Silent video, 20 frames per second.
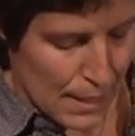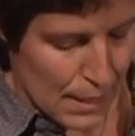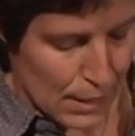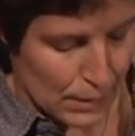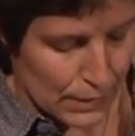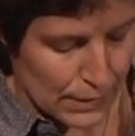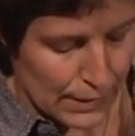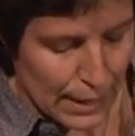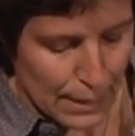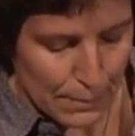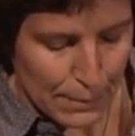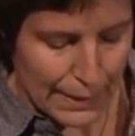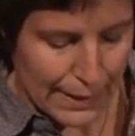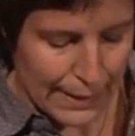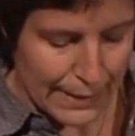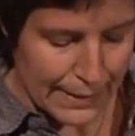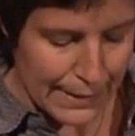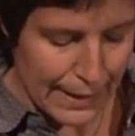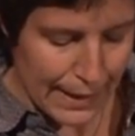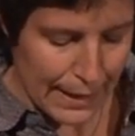Und er
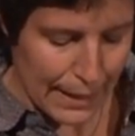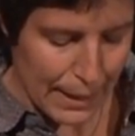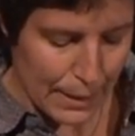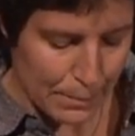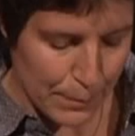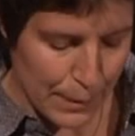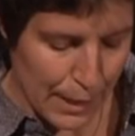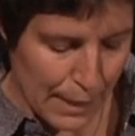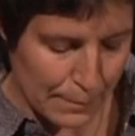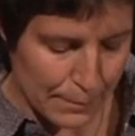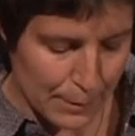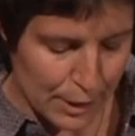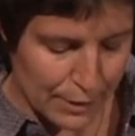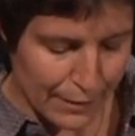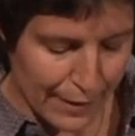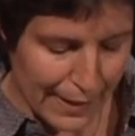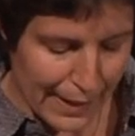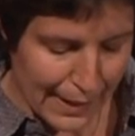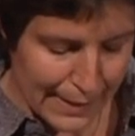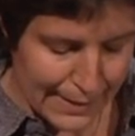beginnt sein Leben mit einem
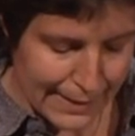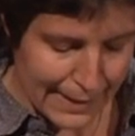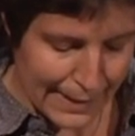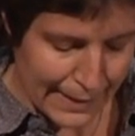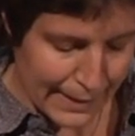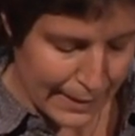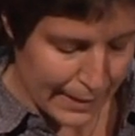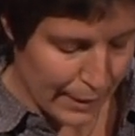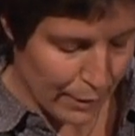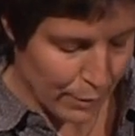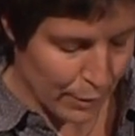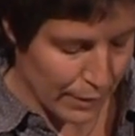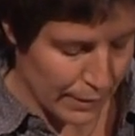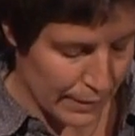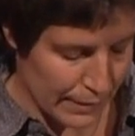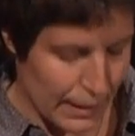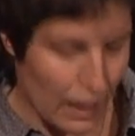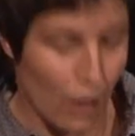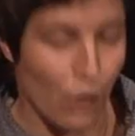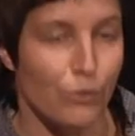zwei Jahrzehnte
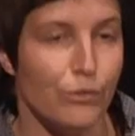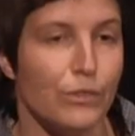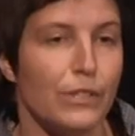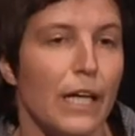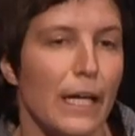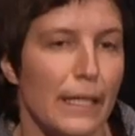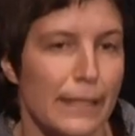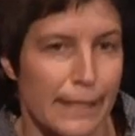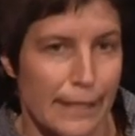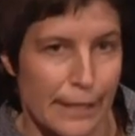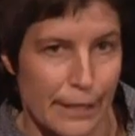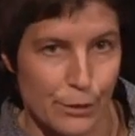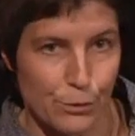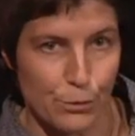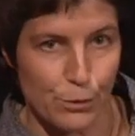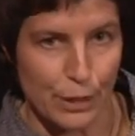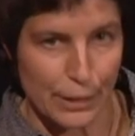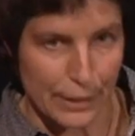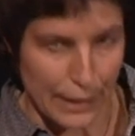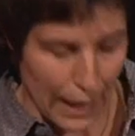dauernden Aufenthalt in den
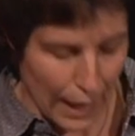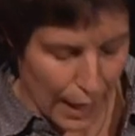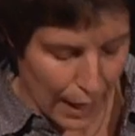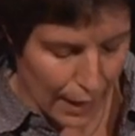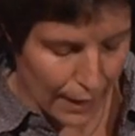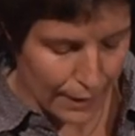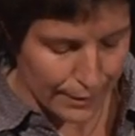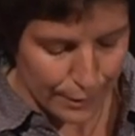USA,